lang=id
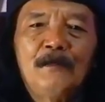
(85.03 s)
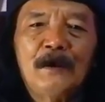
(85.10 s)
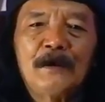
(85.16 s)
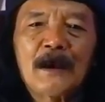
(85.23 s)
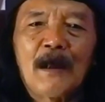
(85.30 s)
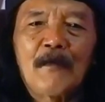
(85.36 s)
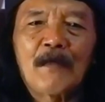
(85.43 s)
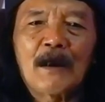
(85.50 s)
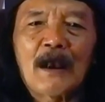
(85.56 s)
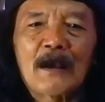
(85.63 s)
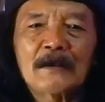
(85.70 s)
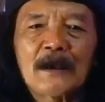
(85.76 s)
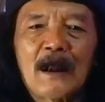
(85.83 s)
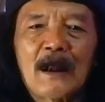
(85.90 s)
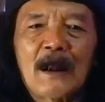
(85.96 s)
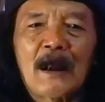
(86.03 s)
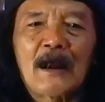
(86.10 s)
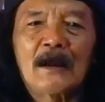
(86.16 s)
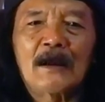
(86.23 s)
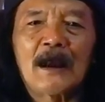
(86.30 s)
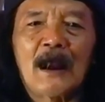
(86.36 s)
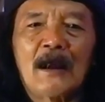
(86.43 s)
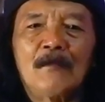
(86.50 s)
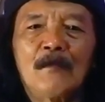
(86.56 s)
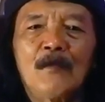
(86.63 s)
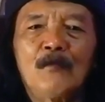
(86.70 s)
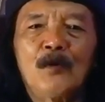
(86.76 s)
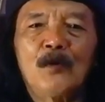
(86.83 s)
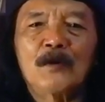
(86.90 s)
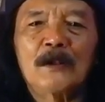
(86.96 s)
bisa merasakan dan
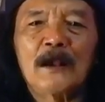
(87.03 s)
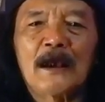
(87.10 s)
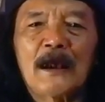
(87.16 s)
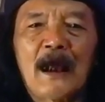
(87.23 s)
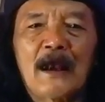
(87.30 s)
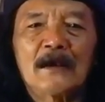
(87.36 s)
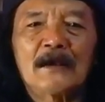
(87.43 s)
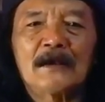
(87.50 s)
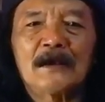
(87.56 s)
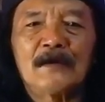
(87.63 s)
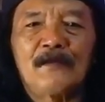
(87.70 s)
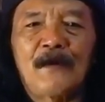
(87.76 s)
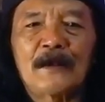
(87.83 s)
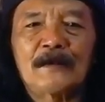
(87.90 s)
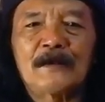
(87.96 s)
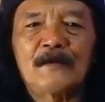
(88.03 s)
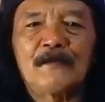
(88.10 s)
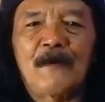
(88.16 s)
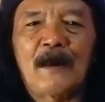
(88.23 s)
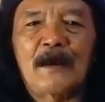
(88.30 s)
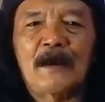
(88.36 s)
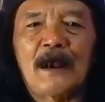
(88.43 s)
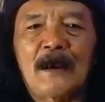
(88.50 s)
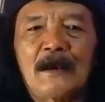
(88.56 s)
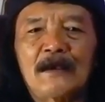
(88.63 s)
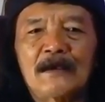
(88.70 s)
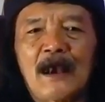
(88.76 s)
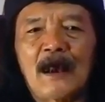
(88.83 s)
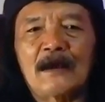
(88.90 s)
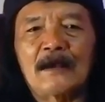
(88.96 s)
membuktikan sifat-sifat
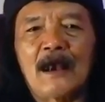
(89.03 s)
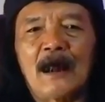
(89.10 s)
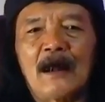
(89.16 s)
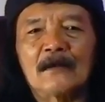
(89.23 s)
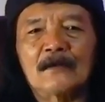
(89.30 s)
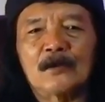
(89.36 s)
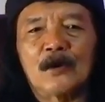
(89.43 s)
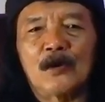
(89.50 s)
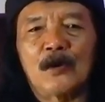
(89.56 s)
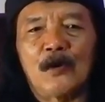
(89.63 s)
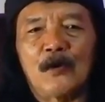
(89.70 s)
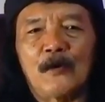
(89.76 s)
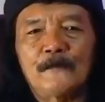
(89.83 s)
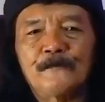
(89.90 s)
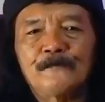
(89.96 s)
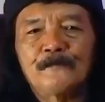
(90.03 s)
dari Sang Yang Toyo.